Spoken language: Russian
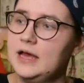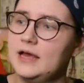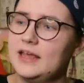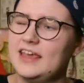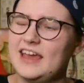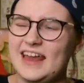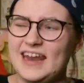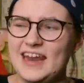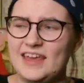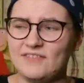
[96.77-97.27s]

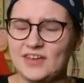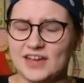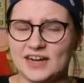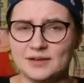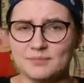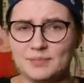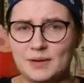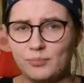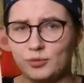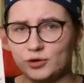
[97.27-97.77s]
Я,
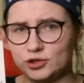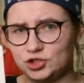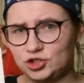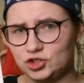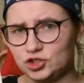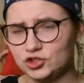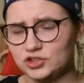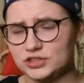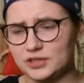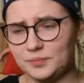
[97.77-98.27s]
наверное, попозже
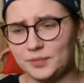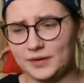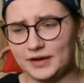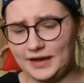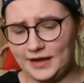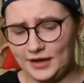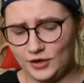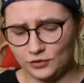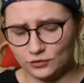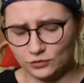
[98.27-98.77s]
что-нибудь
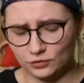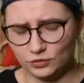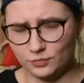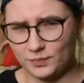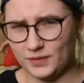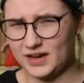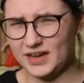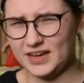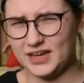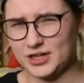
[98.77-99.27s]
обклею, но
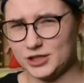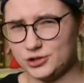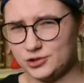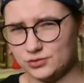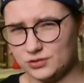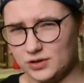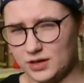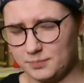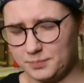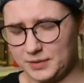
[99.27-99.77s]
пока не
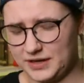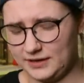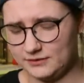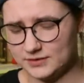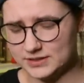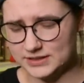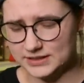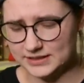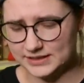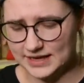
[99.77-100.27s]
хочу
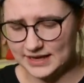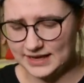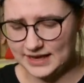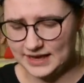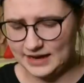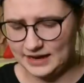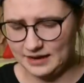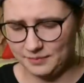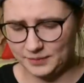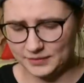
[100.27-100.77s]
обклеивать гиталели,